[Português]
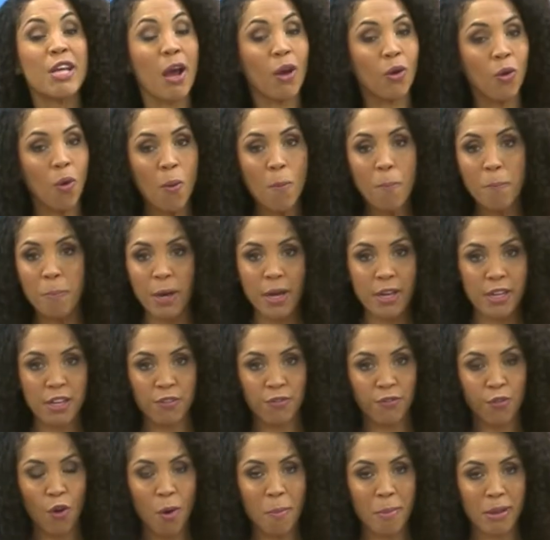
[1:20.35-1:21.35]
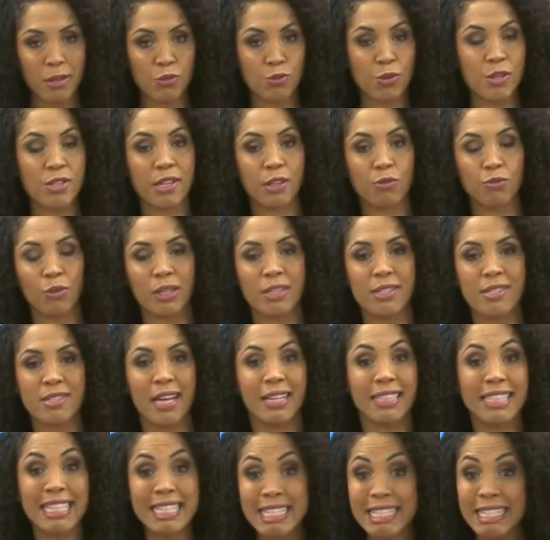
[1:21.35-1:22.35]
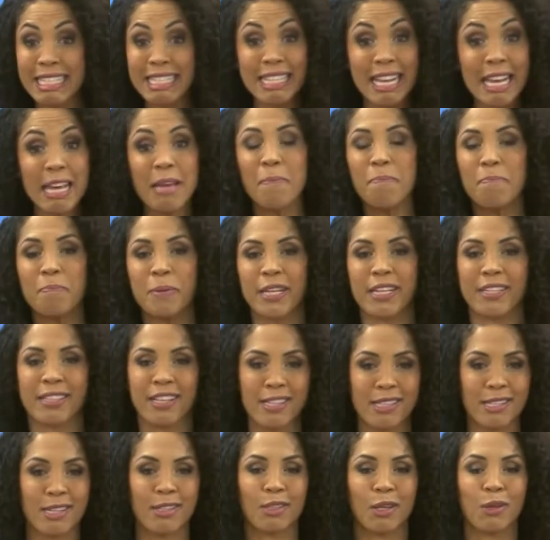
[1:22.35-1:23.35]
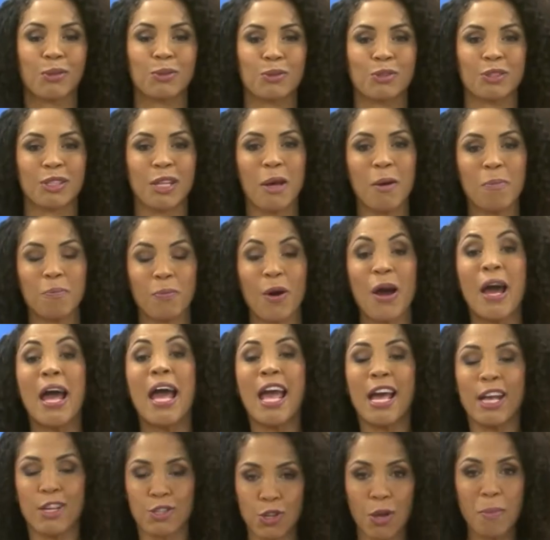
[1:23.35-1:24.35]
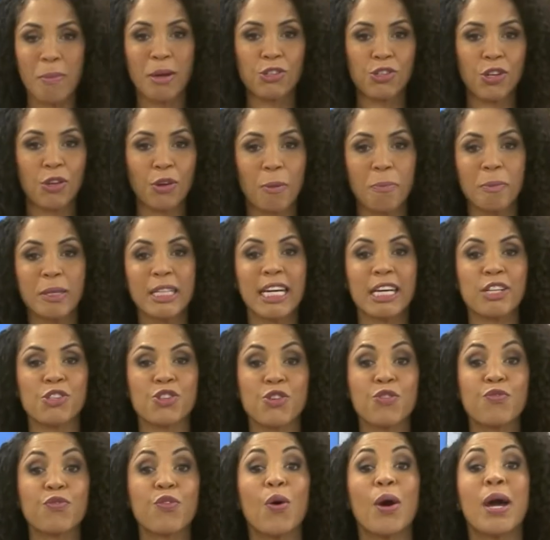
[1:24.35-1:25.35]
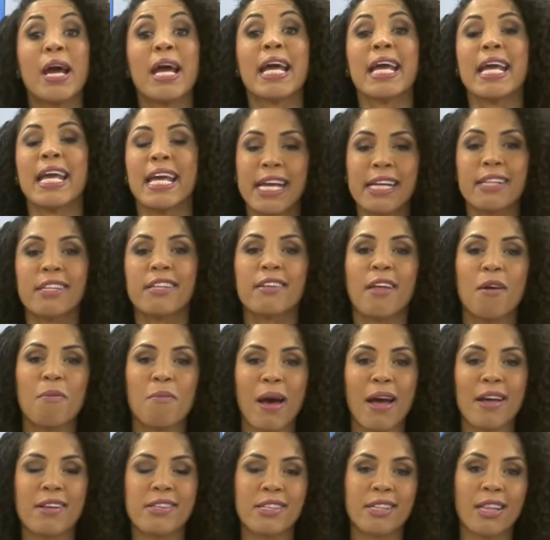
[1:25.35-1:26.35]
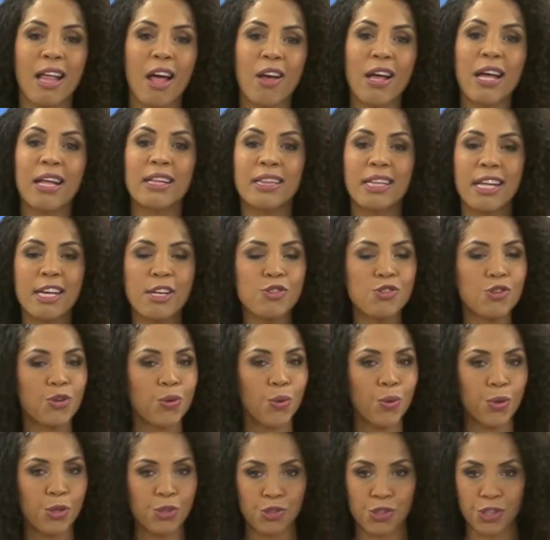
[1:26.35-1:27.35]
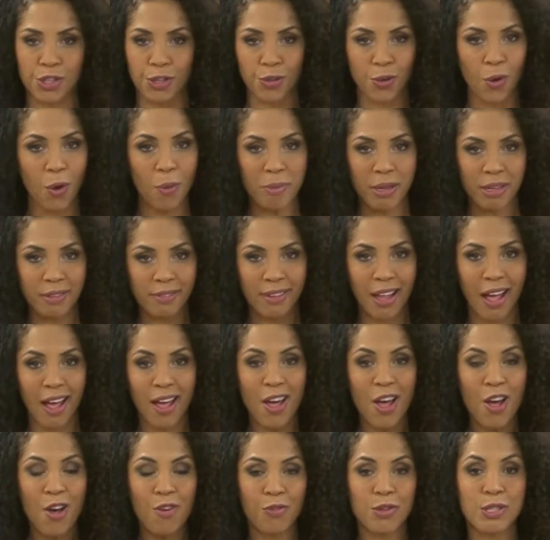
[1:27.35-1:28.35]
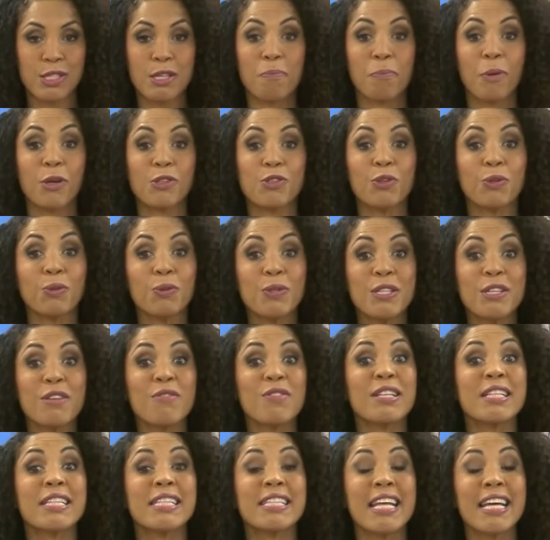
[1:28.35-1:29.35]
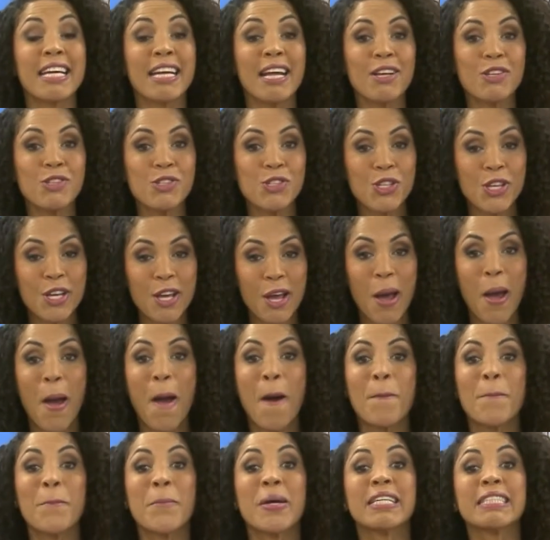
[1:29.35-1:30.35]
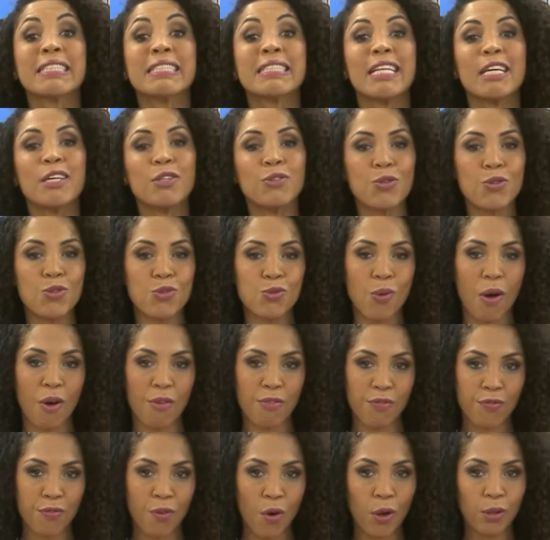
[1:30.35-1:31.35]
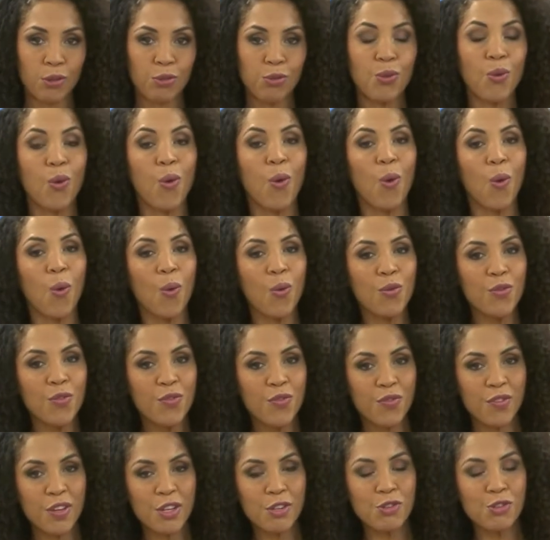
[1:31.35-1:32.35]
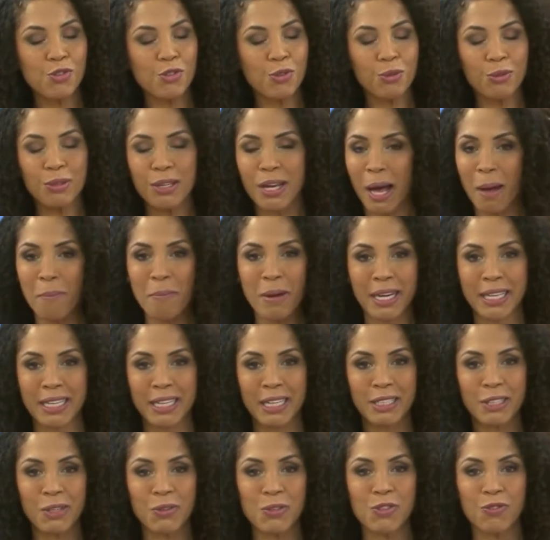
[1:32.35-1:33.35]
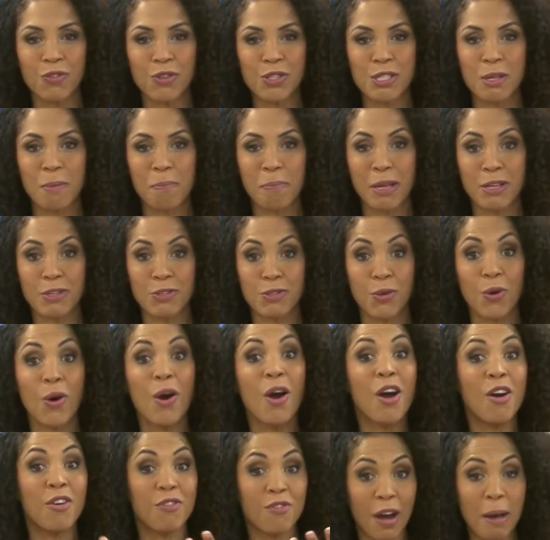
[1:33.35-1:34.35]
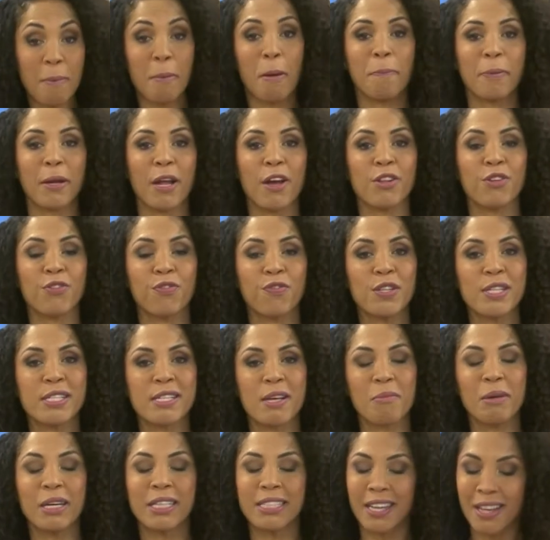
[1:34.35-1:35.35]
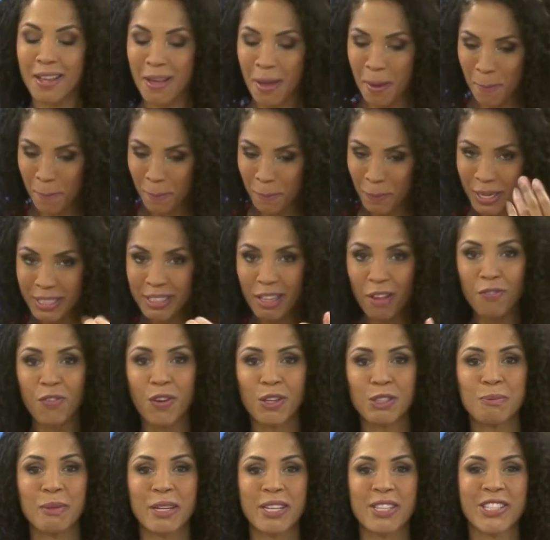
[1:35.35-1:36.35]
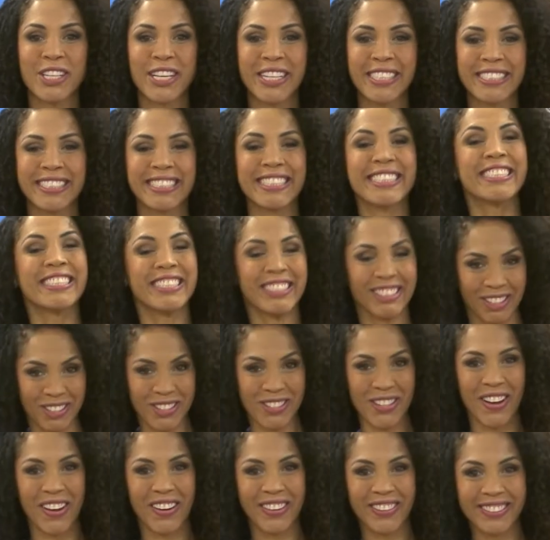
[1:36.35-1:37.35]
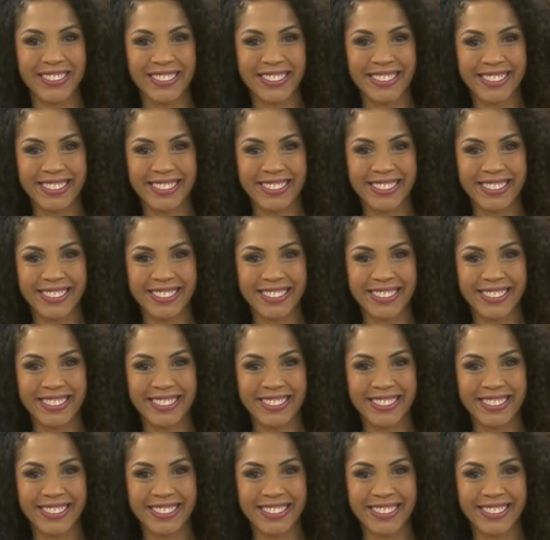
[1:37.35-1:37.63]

e acompanhe informações atualizadas sempre na Central do Tempo. É só baixar o aplicativo ND+. E lá, além de curtir e comentar, você pode inclusive interagir mandando sua foto ou vídeo de um lugar bacana onde você passou. Vai para a praia no fim de semana? Manda foto pra gente. Tchau, tchau!